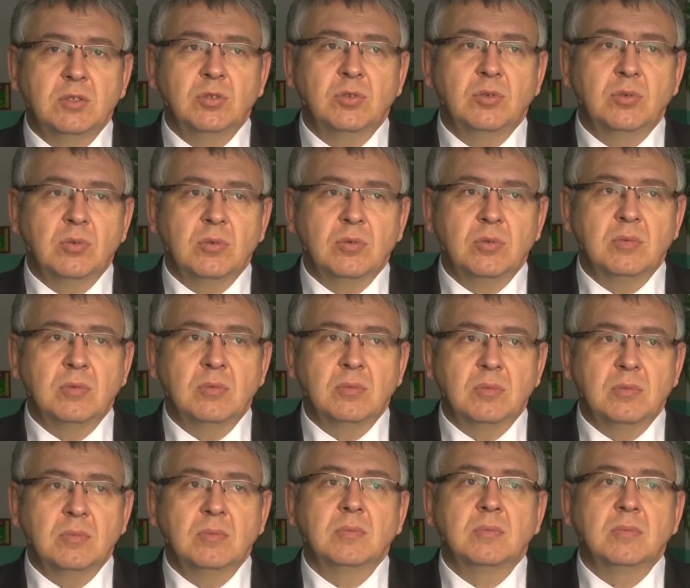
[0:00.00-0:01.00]
что
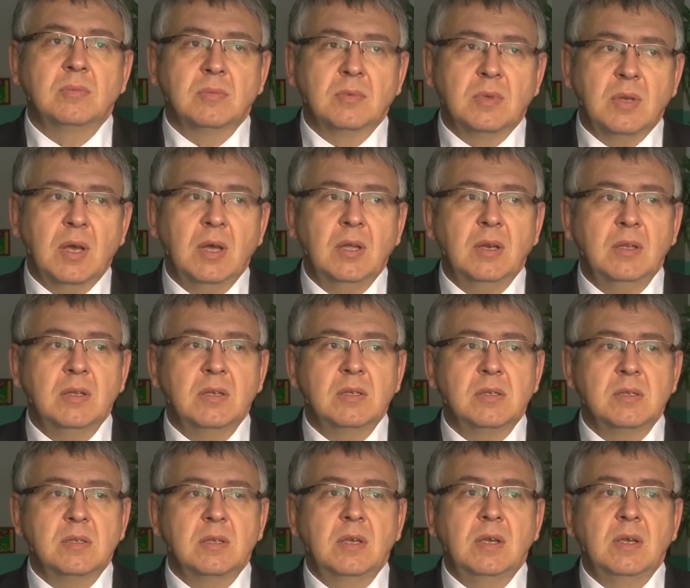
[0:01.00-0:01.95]
кариес,